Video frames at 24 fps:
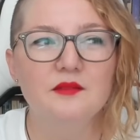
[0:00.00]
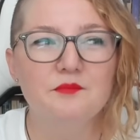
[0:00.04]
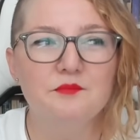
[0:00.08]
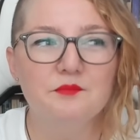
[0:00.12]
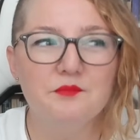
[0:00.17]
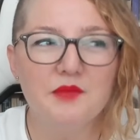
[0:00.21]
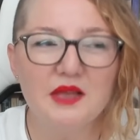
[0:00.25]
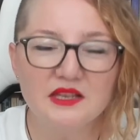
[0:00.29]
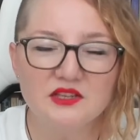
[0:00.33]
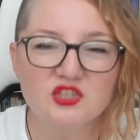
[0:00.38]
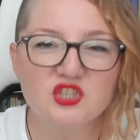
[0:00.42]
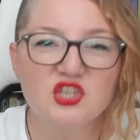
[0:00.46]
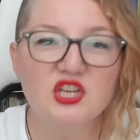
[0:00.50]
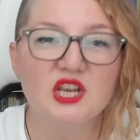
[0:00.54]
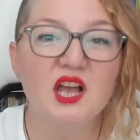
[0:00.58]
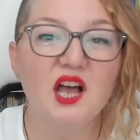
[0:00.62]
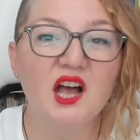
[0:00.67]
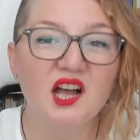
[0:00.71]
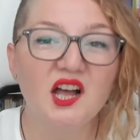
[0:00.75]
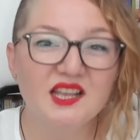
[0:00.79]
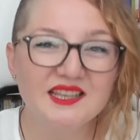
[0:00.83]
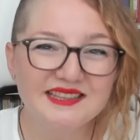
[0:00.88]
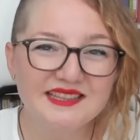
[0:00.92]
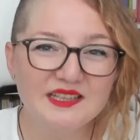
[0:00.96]
Bence
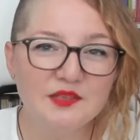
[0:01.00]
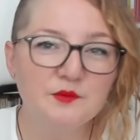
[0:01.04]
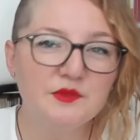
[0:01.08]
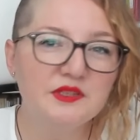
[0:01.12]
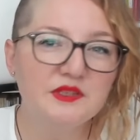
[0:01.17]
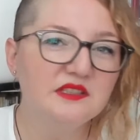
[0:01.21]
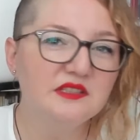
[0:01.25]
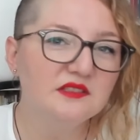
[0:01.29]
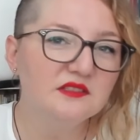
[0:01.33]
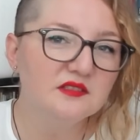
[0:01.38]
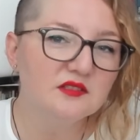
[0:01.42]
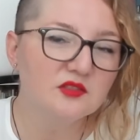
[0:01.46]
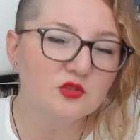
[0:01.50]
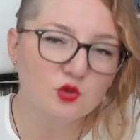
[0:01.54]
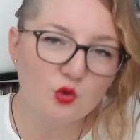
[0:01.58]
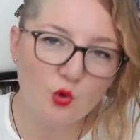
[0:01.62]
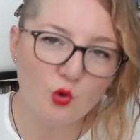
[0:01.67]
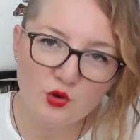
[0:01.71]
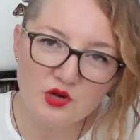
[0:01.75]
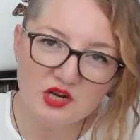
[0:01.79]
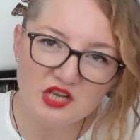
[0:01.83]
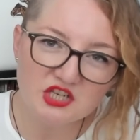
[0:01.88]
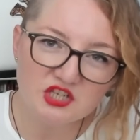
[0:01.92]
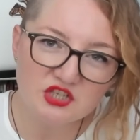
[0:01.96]
anlamayı
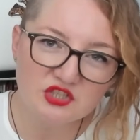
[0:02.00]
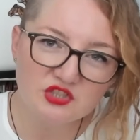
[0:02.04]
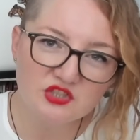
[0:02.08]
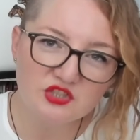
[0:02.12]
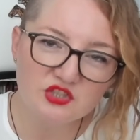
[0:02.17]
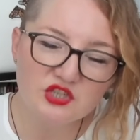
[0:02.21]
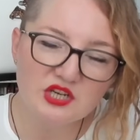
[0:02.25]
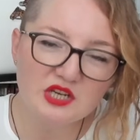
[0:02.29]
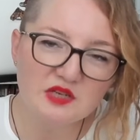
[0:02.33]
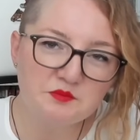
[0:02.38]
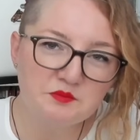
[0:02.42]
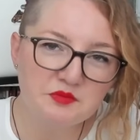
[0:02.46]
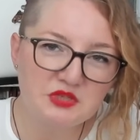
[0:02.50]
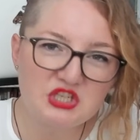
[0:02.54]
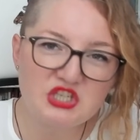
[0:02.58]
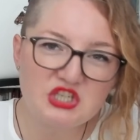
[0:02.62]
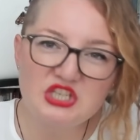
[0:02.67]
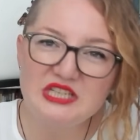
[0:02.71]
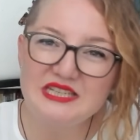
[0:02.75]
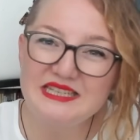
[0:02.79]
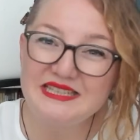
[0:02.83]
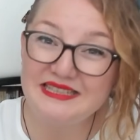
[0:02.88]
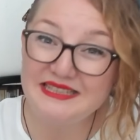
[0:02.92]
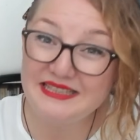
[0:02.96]
zorlaştıracak bir
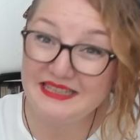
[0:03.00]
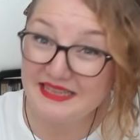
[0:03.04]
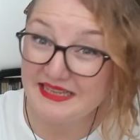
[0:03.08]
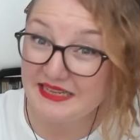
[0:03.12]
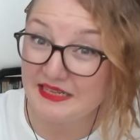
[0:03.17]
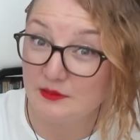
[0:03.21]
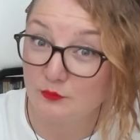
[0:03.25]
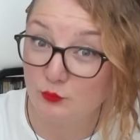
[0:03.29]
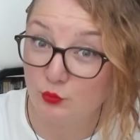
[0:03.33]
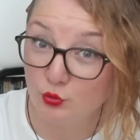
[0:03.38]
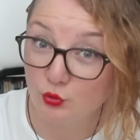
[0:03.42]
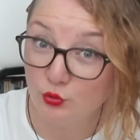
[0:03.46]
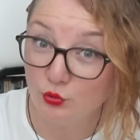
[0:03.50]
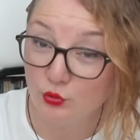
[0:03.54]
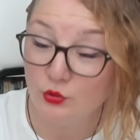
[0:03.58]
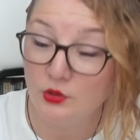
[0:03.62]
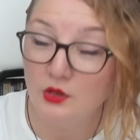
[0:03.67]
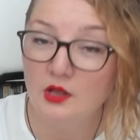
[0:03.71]
şey değil bu.